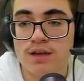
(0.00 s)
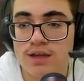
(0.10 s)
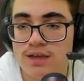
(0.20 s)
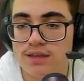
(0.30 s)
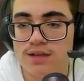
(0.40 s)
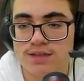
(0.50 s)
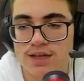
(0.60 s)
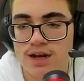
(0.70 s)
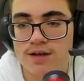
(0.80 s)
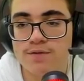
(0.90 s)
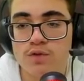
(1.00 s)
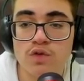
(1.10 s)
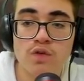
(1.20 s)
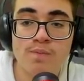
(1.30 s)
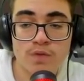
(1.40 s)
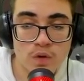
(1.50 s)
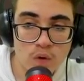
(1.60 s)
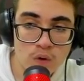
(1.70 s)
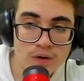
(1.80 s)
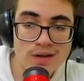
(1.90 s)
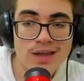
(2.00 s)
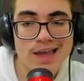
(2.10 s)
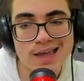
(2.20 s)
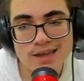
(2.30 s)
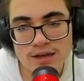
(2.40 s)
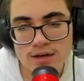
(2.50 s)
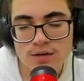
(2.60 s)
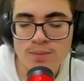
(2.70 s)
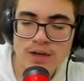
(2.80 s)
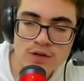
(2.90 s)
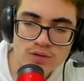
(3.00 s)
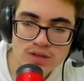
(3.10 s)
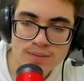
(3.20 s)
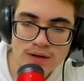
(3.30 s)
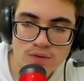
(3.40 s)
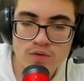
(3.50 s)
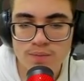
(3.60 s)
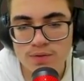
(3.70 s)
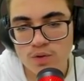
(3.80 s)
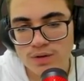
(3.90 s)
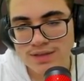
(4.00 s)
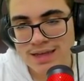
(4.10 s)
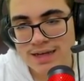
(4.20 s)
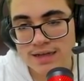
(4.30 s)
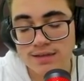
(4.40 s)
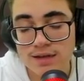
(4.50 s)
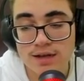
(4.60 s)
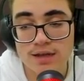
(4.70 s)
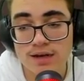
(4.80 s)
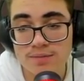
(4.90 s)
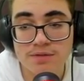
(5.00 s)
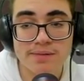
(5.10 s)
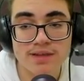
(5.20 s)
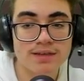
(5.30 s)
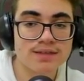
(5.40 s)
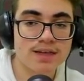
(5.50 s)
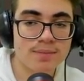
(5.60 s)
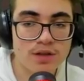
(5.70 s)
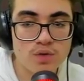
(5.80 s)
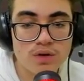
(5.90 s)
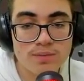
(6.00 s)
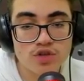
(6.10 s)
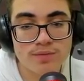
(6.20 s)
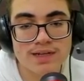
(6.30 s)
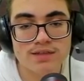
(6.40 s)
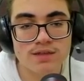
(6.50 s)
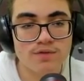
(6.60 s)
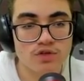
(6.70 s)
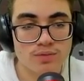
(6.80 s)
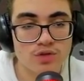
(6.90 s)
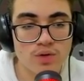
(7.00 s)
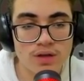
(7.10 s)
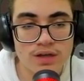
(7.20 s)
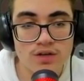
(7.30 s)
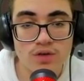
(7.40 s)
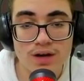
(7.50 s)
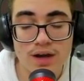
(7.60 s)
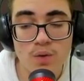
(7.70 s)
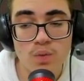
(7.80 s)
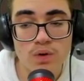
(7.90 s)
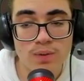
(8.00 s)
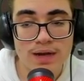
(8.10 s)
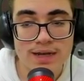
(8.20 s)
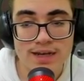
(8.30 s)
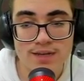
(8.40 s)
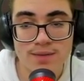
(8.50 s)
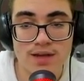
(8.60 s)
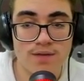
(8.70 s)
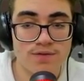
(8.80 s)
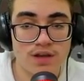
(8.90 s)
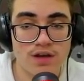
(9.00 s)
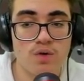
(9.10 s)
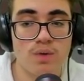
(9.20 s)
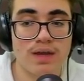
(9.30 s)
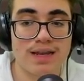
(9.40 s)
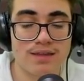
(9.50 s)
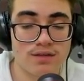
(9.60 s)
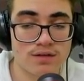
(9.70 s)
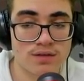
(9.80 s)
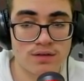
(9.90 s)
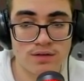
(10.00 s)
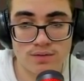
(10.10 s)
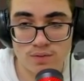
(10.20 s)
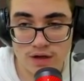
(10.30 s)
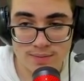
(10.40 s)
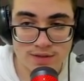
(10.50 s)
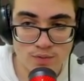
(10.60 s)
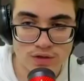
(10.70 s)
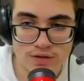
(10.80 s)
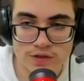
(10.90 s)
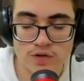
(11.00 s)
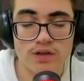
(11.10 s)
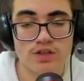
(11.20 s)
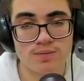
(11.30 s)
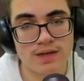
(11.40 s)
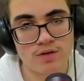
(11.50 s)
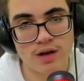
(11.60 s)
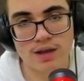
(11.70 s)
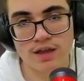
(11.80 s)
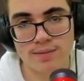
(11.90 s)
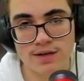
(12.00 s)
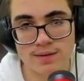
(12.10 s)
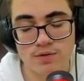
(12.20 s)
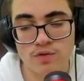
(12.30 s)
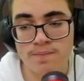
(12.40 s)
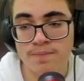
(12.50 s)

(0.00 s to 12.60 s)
اي تاكس على الاف 4 وهون خيار ما له كثير ملعوب هو تاني اكثر خيار لعب من الكينجز جامبت هو البيشوب على السي 4 بتوقع انه اول واحد لعب هالمفتاح هو الاندرسون واحد بسموه اندرسون اللي جبنا له حلقه قبل كم يوم